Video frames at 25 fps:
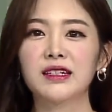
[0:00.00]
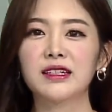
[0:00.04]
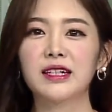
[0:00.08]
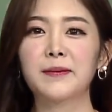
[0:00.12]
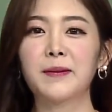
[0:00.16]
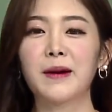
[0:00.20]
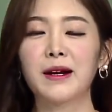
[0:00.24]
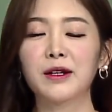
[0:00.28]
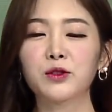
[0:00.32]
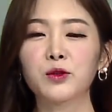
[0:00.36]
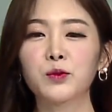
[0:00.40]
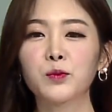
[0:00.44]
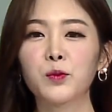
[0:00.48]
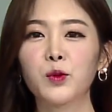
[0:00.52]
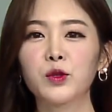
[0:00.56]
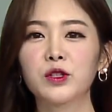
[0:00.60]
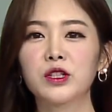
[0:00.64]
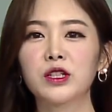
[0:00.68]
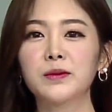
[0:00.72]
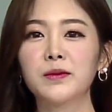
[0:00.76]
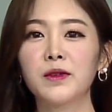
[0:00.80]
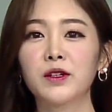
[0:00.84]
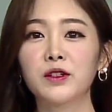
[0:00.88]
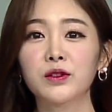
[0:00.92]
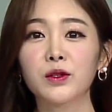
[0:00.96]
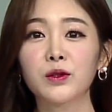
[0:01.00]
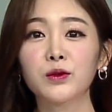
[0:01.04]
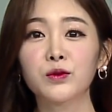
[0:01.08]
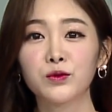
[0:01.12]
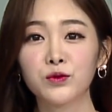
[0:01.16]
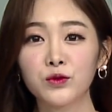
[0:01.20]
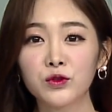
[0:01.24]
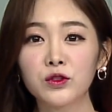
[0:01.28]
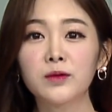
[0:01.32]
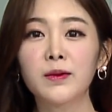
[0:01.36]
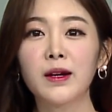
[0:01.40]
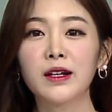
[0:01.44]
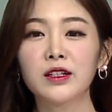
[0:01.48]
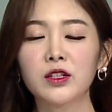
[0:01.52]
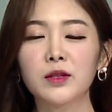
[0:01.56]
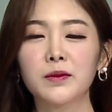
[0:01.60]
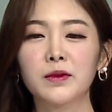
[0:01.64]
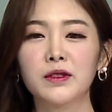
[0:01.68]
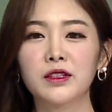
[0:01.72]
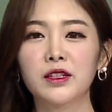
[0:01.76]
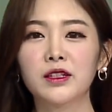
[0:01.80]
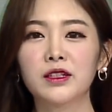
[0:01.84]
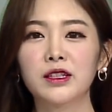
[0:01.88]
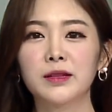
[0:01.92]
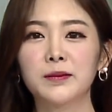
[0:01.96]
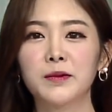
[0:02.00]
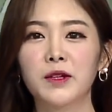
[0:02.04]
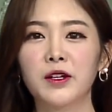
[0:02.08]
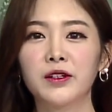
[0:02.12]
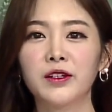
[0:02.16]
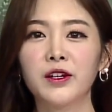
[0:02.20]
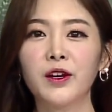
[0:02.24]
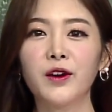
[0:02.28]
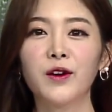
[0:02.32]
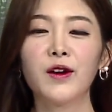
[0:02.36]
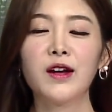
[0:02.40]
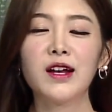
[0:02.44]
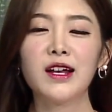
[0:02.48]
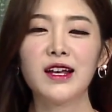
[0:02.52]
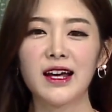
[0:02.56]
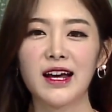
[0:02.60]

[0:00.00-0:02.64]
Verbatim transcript: 자, 방송 보시면서 궁금한 점 있으시면요.